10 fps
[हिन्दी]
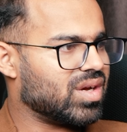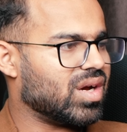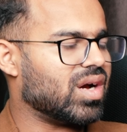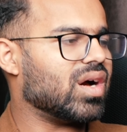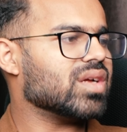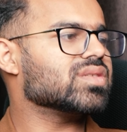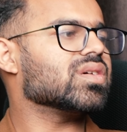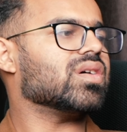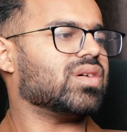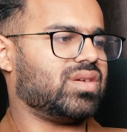तीन साल
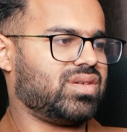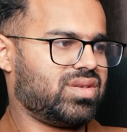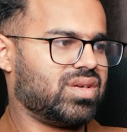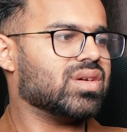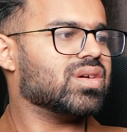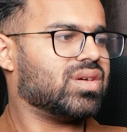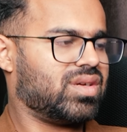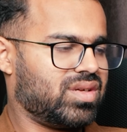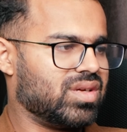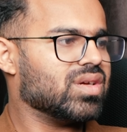अच्छा। पहले की फर्म
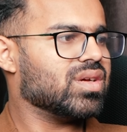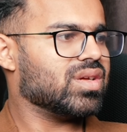होगी